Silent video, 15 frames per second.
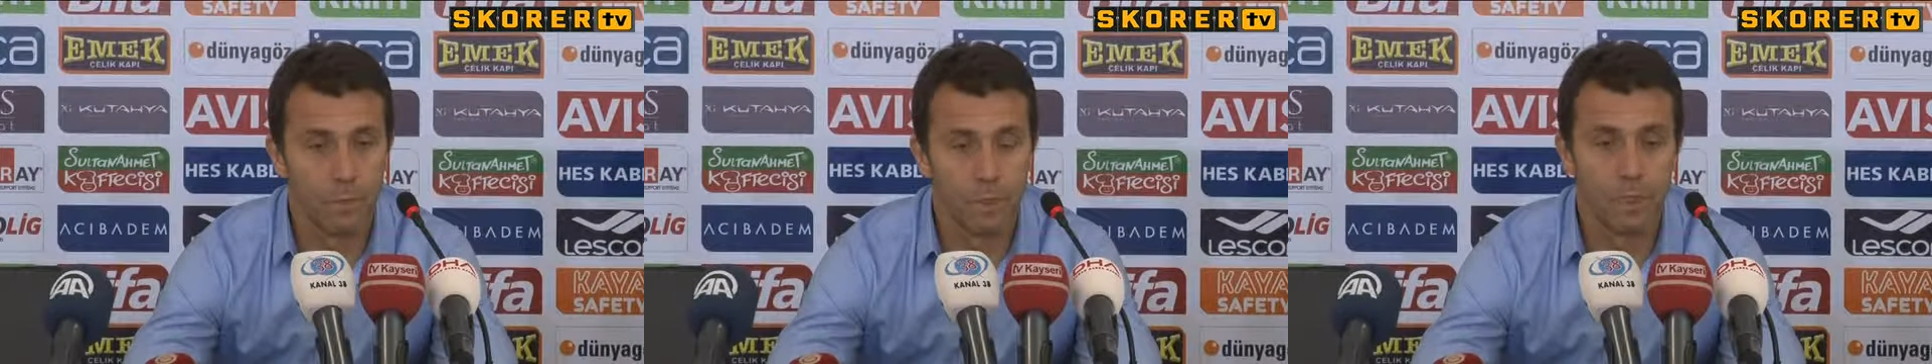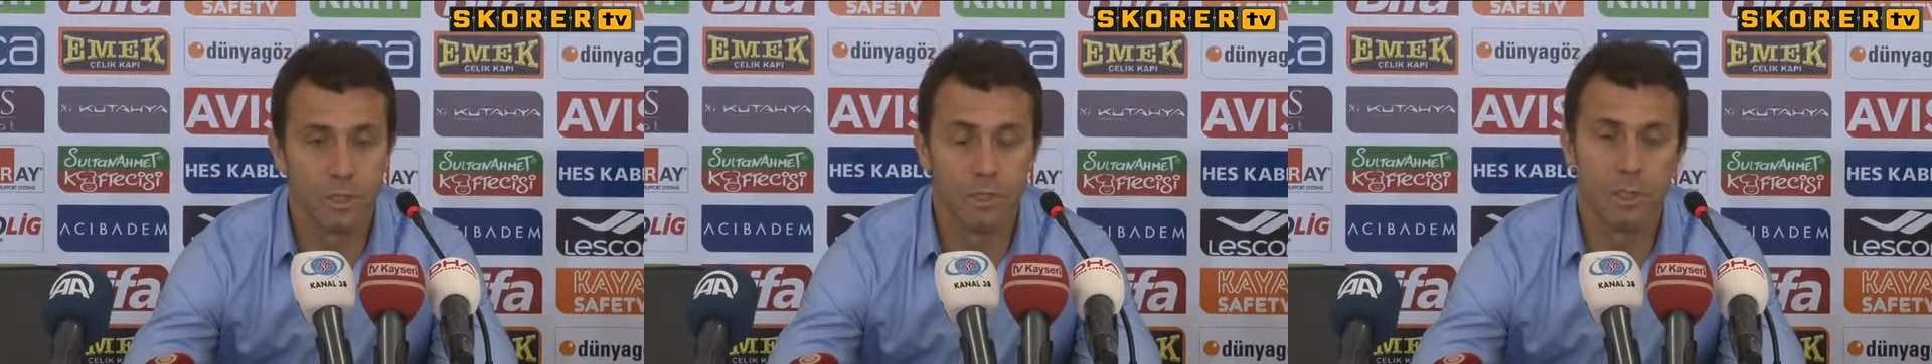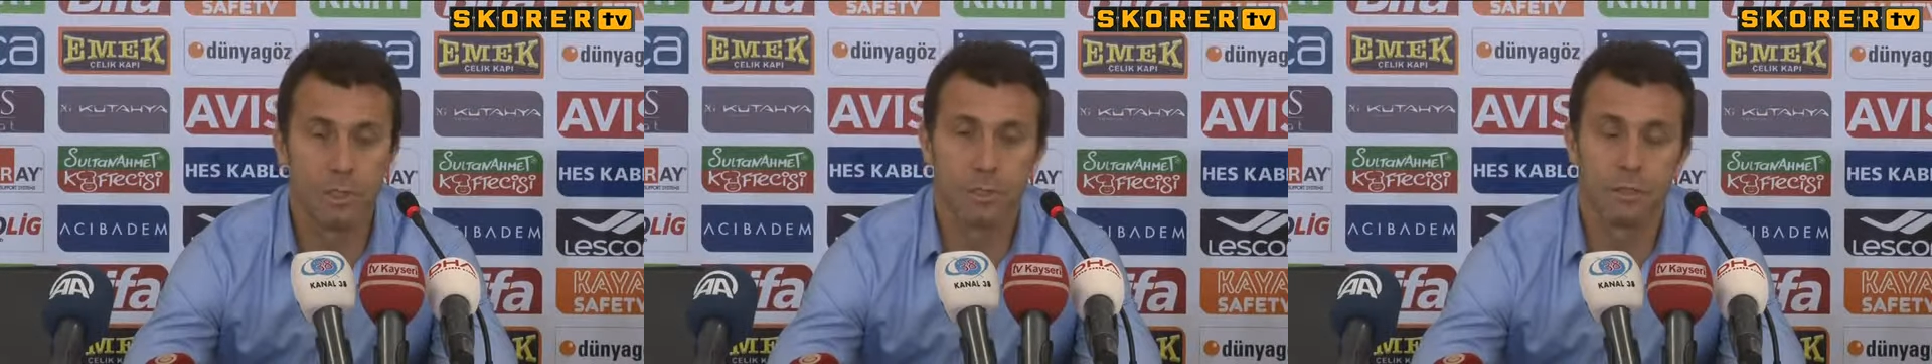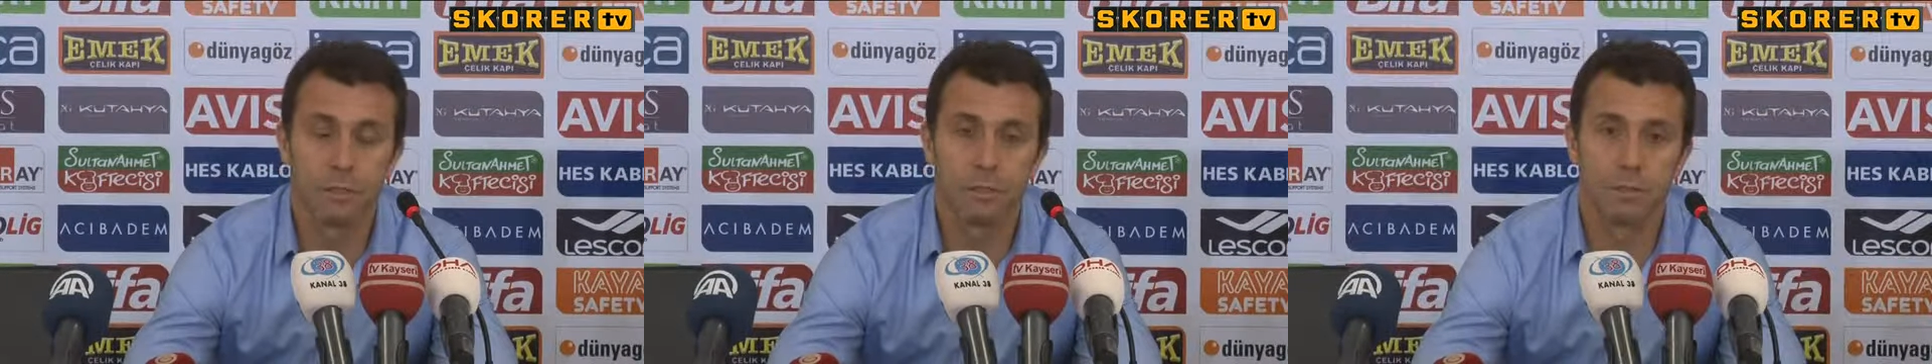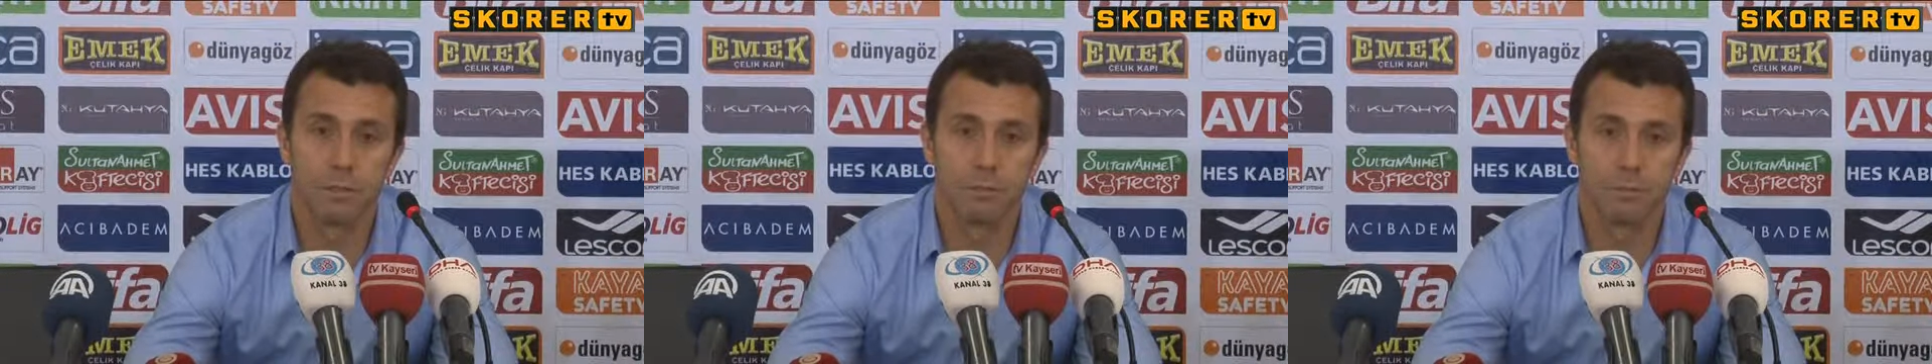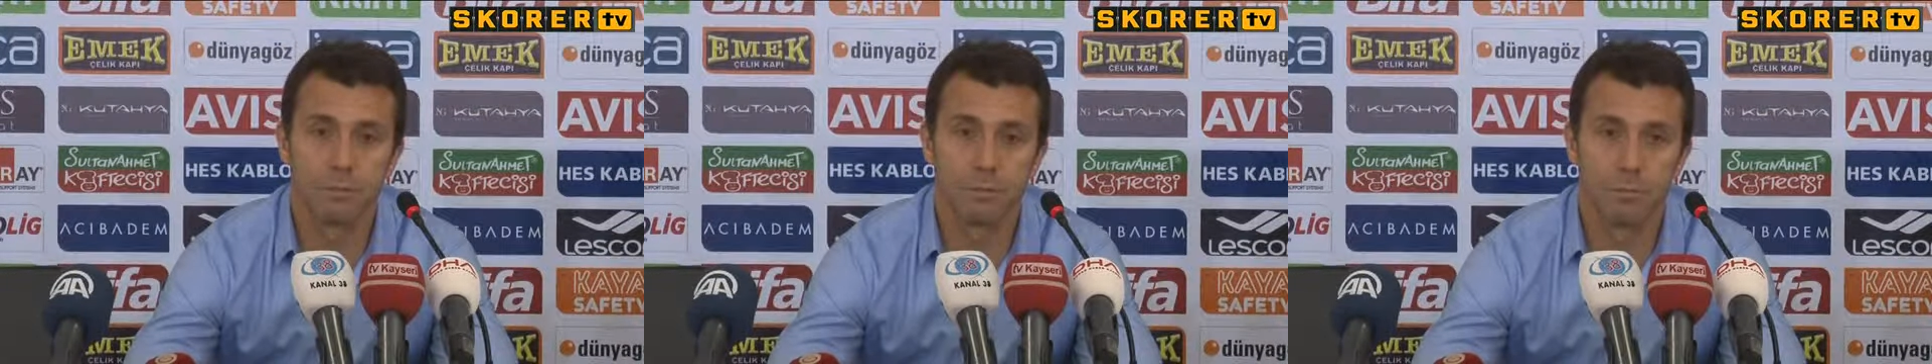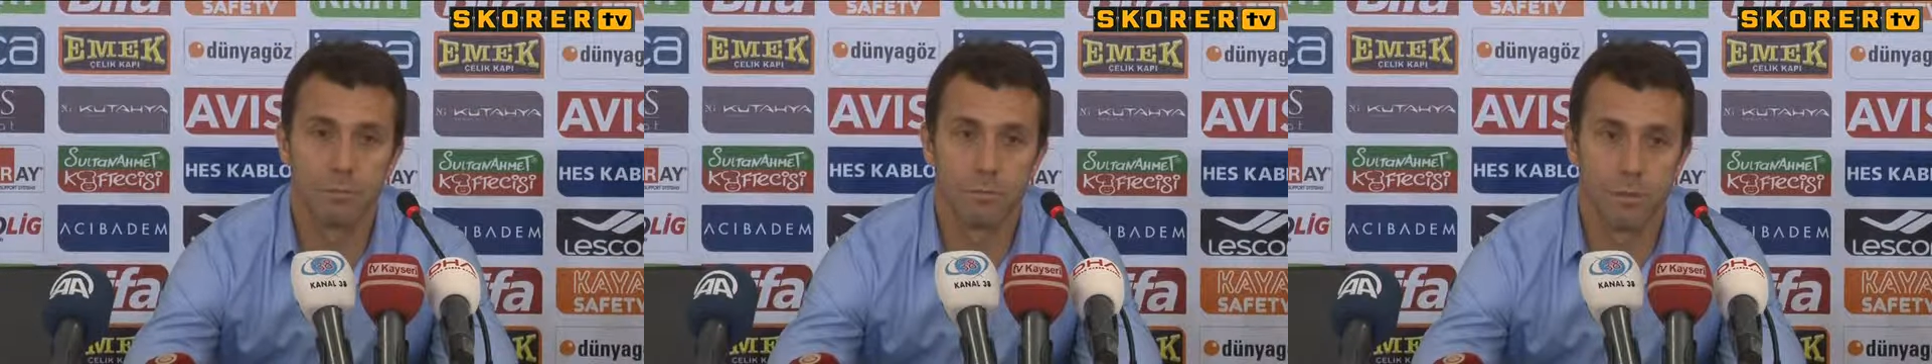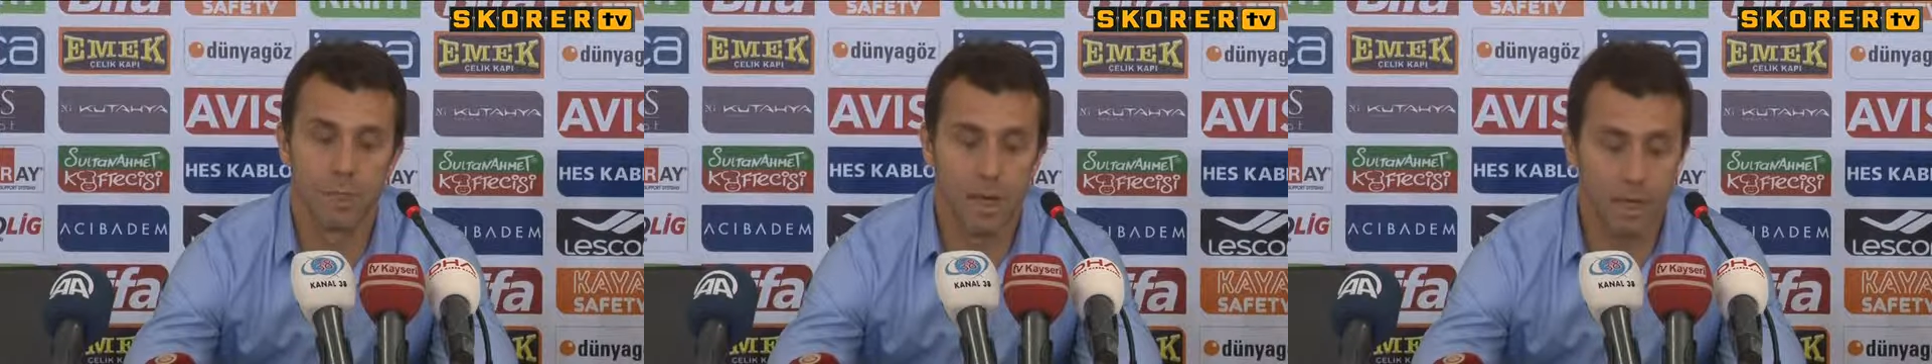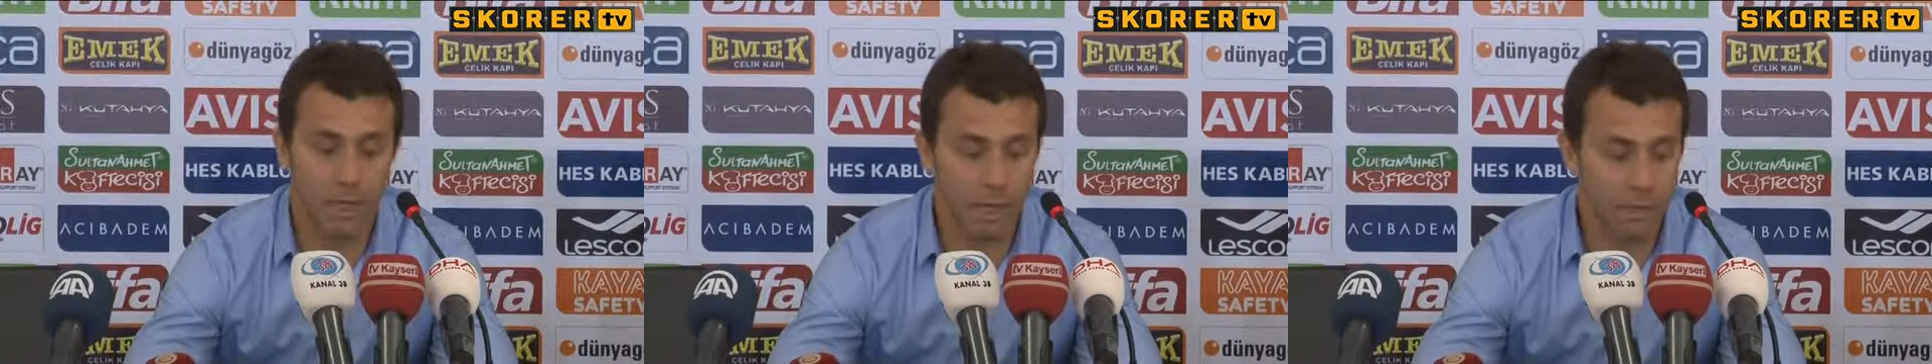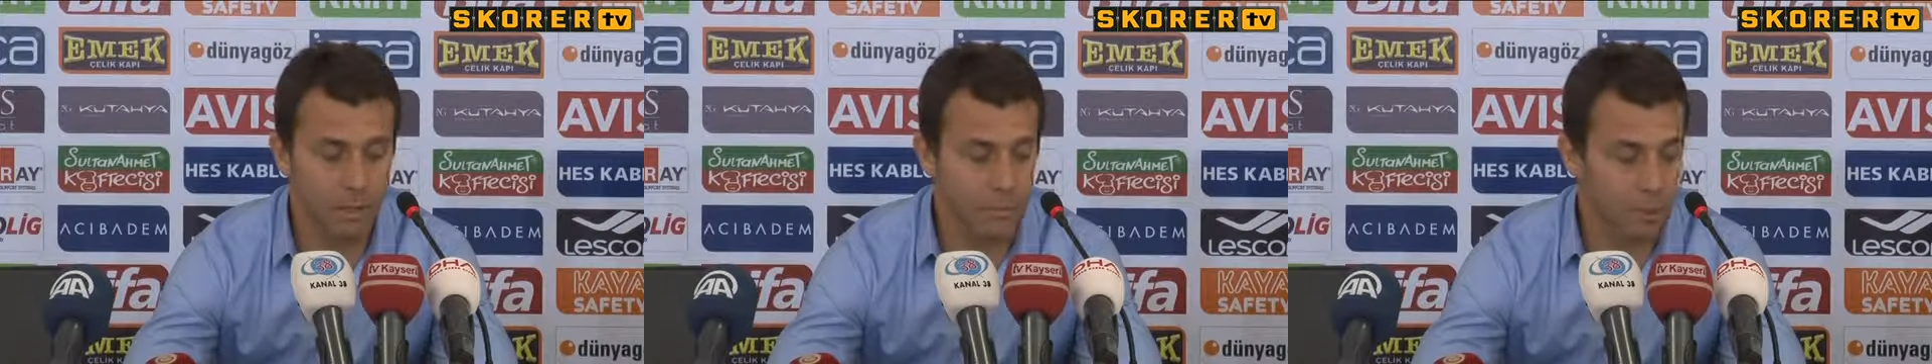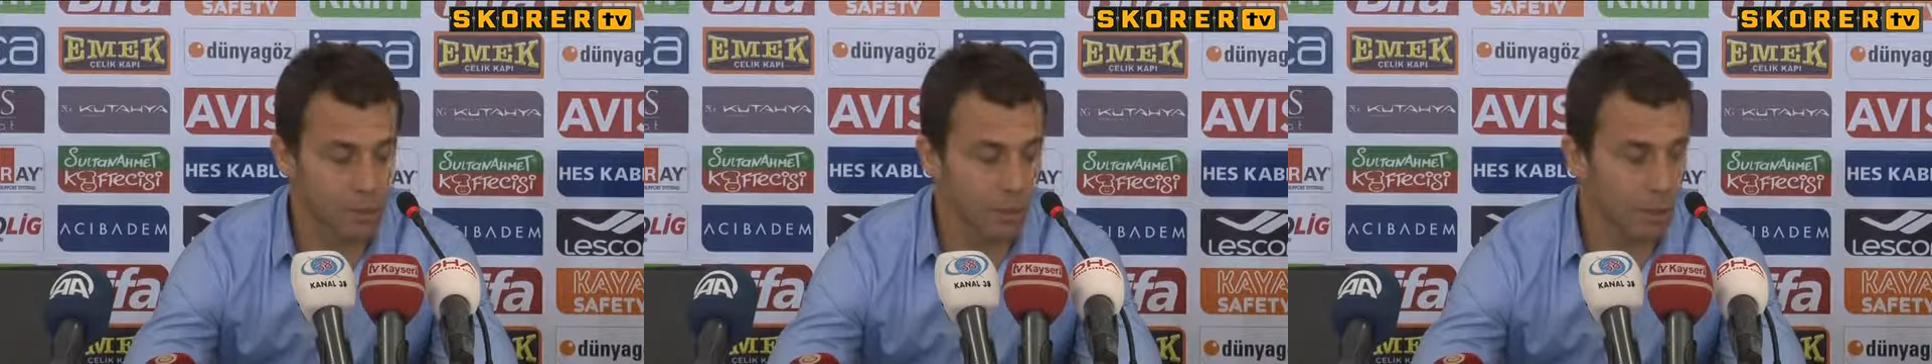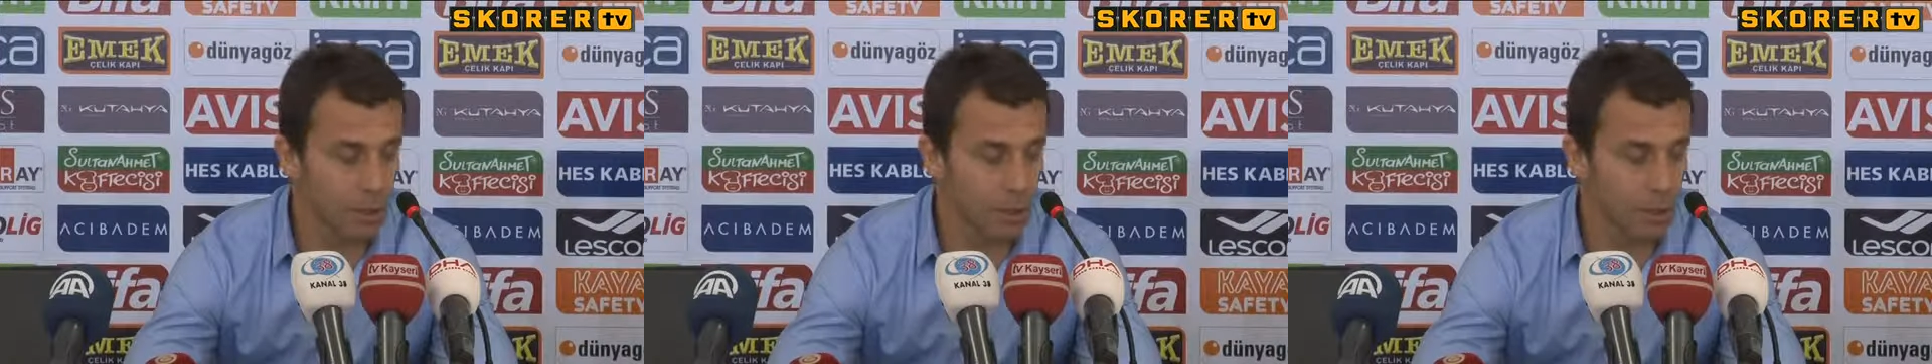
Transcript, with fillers: İlk yarı değerlendirmesi